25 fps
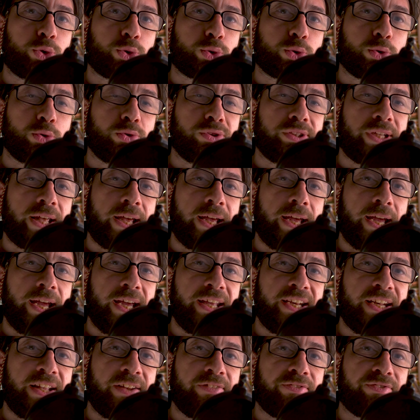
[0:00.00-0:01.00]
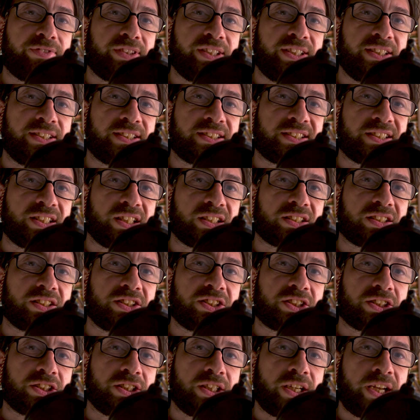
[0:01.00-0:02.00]
üstünde NFT
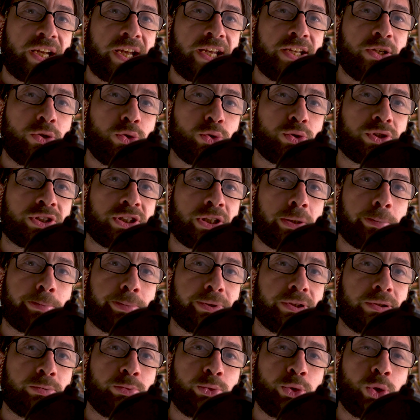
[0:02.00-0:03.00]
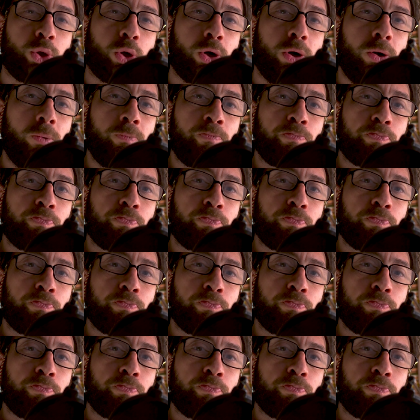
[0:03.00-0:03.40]
satışı henüz yapılmıyor.